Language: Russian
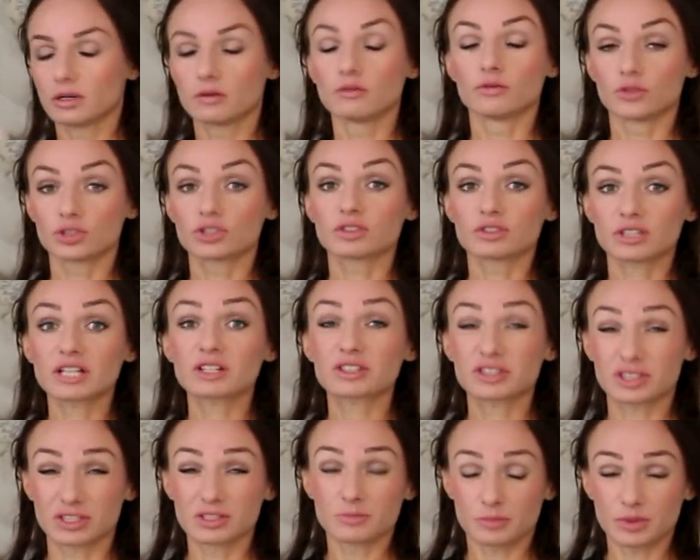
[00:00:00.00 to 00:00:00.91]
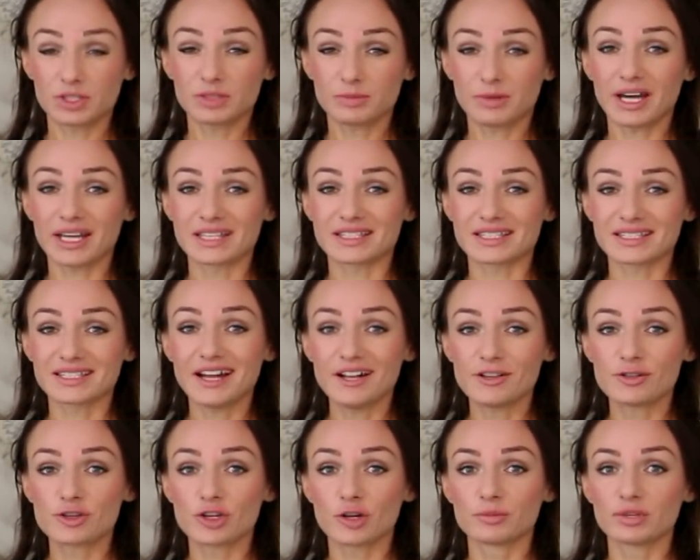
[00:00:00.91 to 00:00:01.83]
Вот так, понимаете, да,
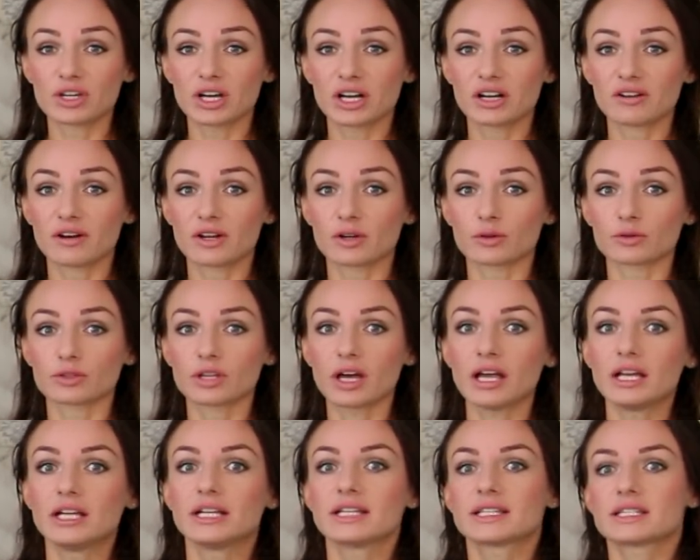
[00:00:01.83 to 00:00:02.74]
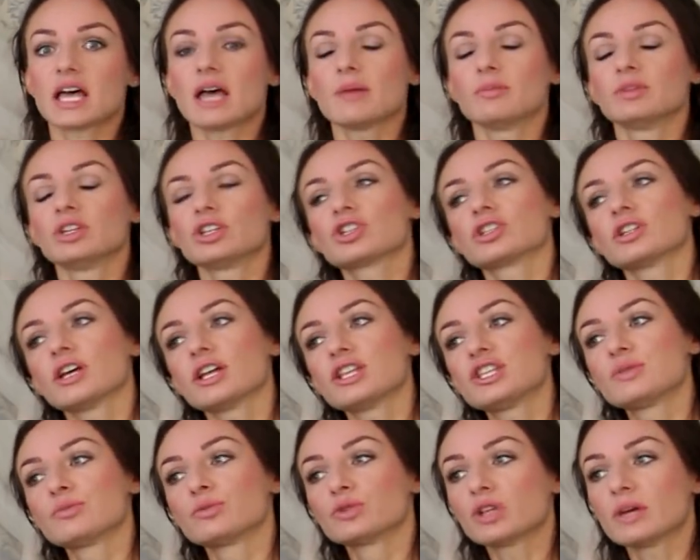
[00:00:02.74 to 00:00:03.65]
о чем я говорю, да? Или сами
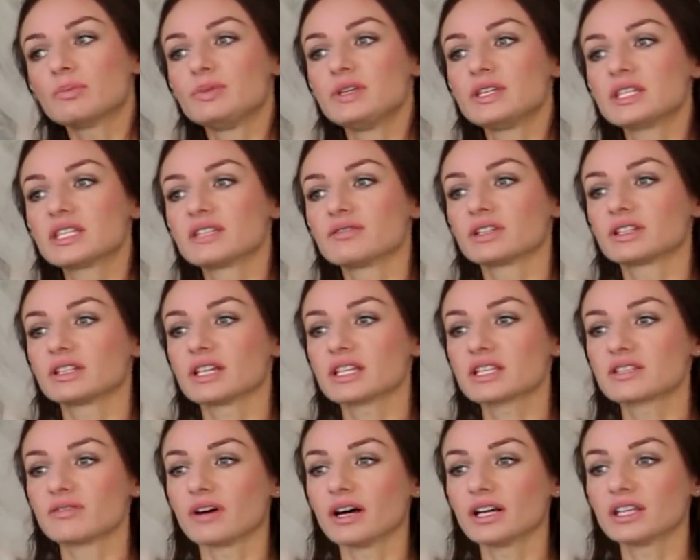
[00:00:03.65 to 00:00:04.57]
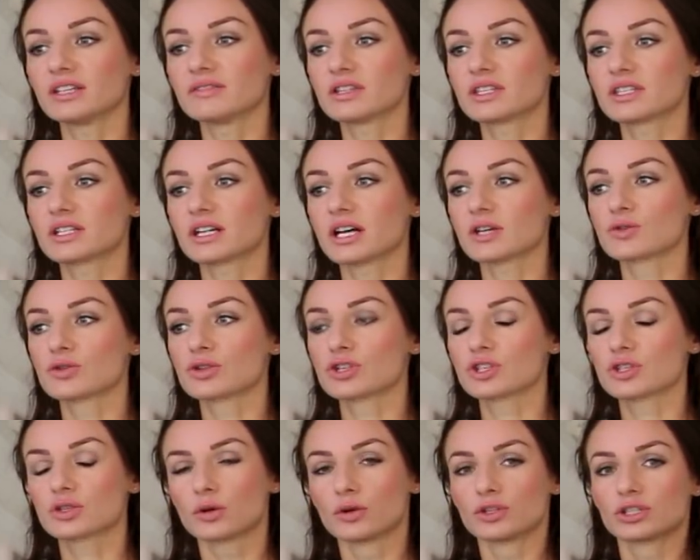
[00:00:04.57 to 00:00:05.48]
начинаете ему написывать, названивать сразу же,
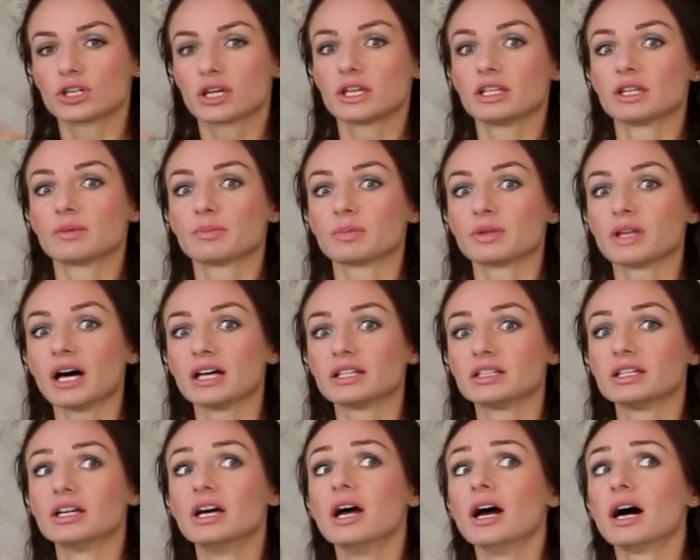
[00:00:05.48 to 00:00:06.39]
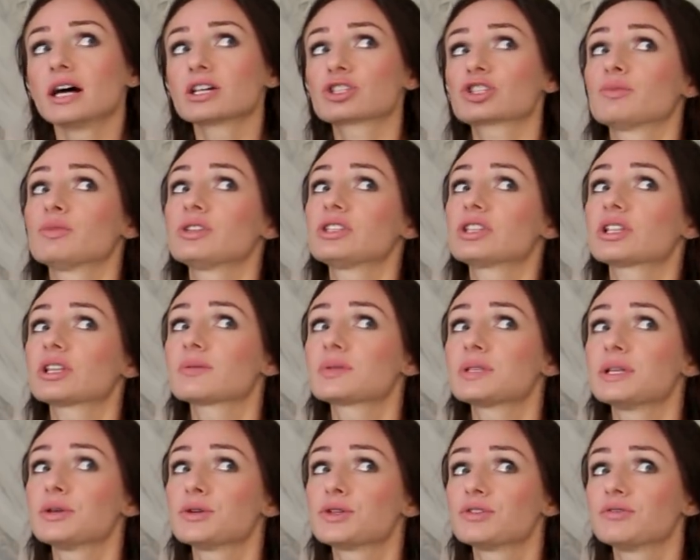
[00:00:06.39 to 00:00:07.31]
строить какие-то планы. А что мы делаем в
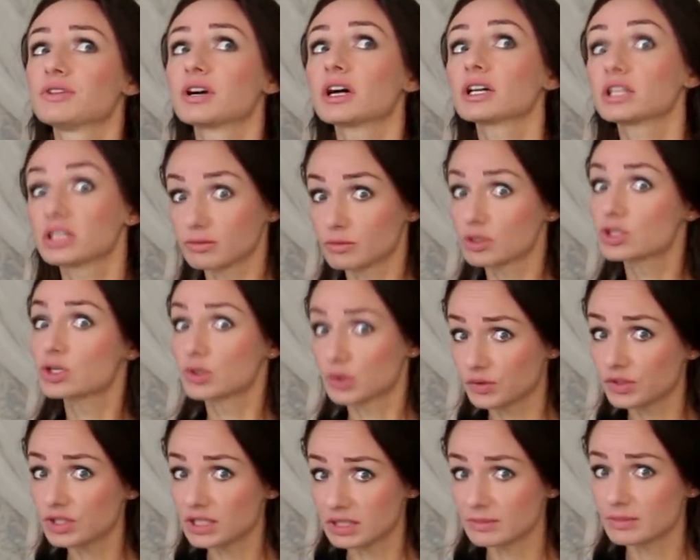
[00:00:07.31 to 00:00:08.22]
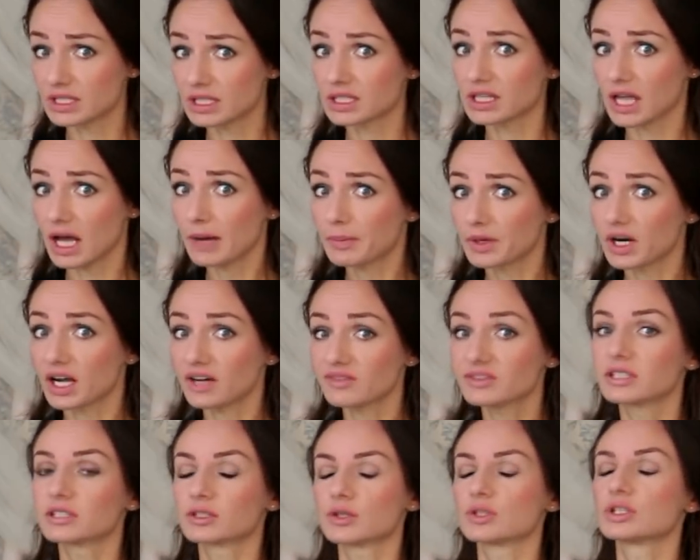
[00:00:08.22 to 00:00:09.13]
следующие выходные? Мы же увидимся, да,
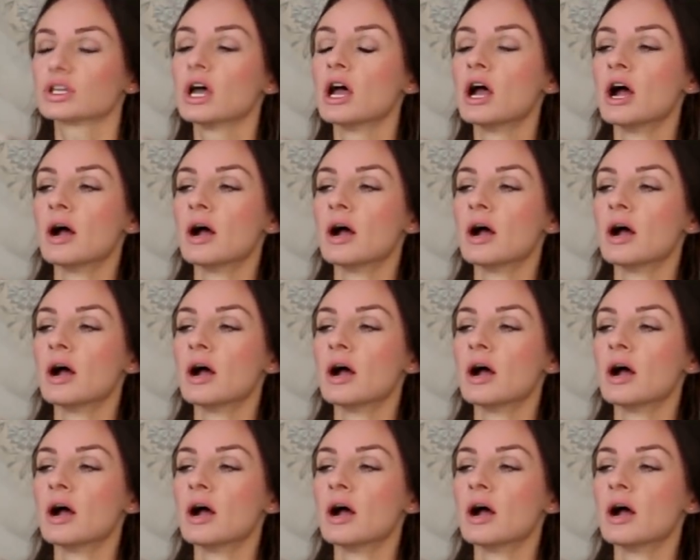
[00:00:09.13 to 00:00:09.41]
правда? То есть